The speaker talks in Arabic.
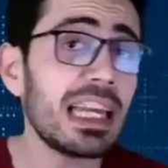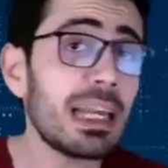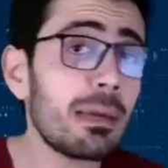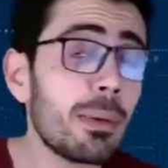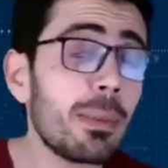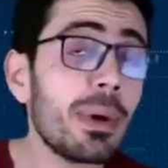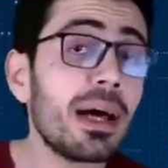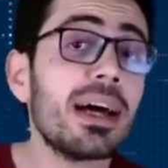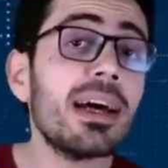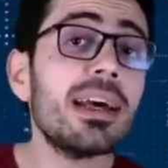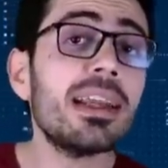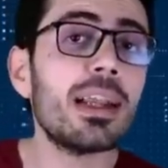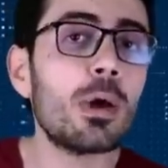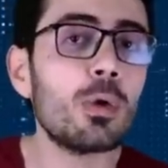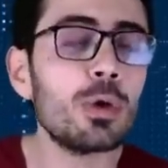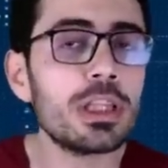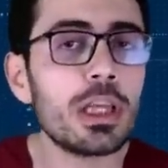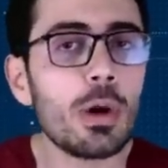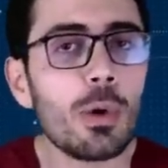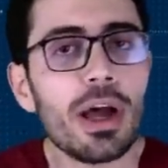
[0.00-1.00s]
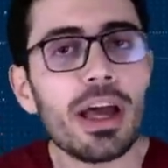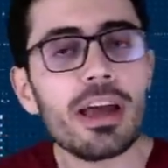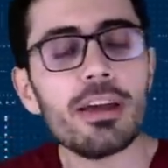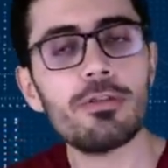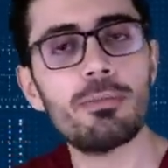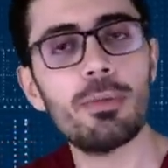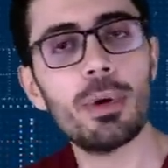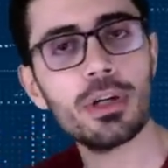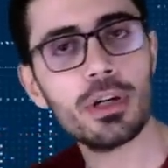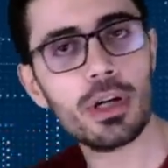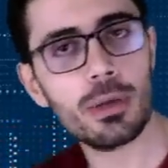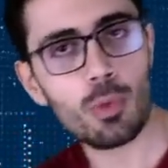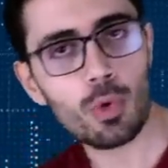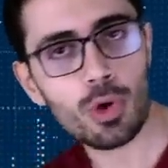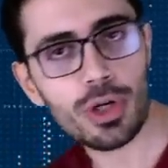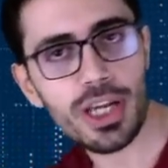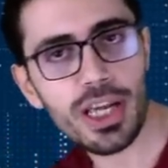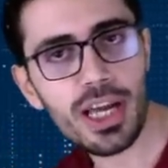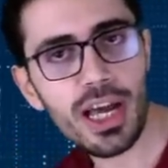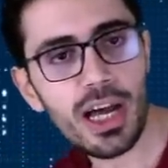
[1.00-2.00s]
انما بقى لو انت واقف بره
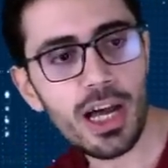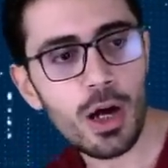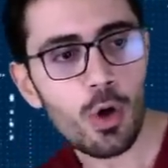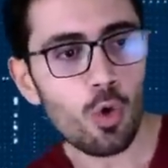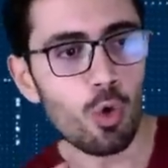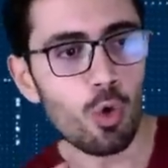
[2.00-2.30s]
المرجحه